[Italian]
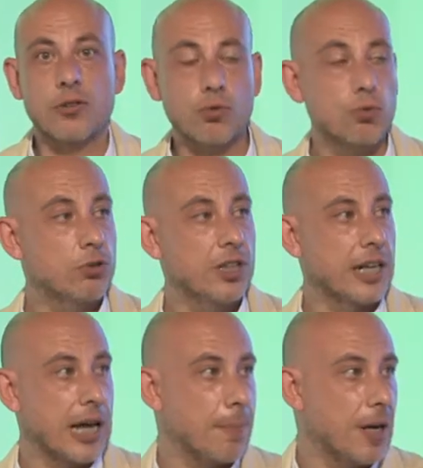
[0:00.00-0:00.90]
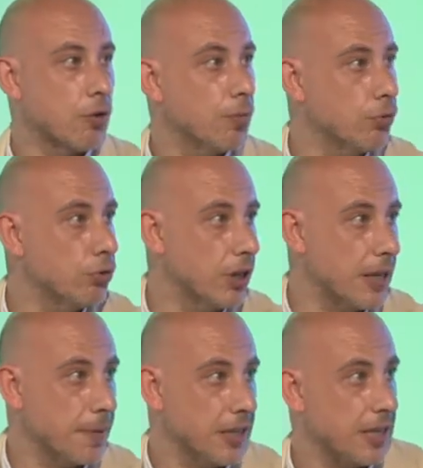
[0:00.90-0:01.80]
tutti i club hanno potuto
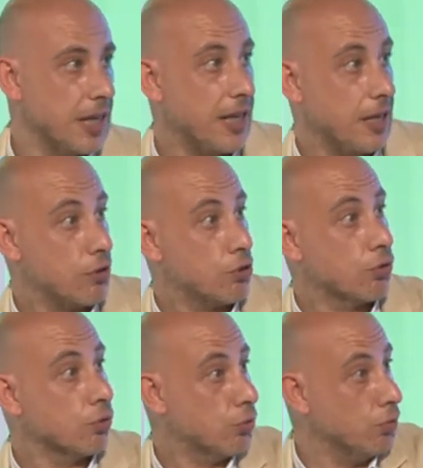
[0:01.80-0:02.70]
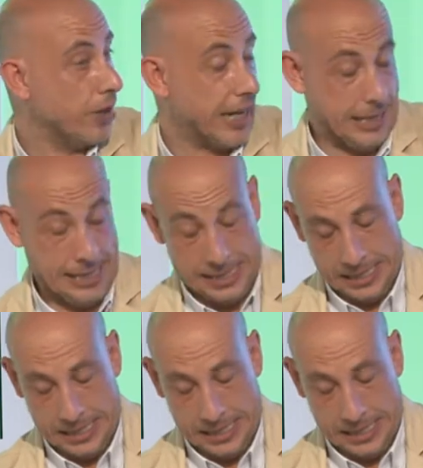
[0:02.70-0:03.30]
riaprire le strutture.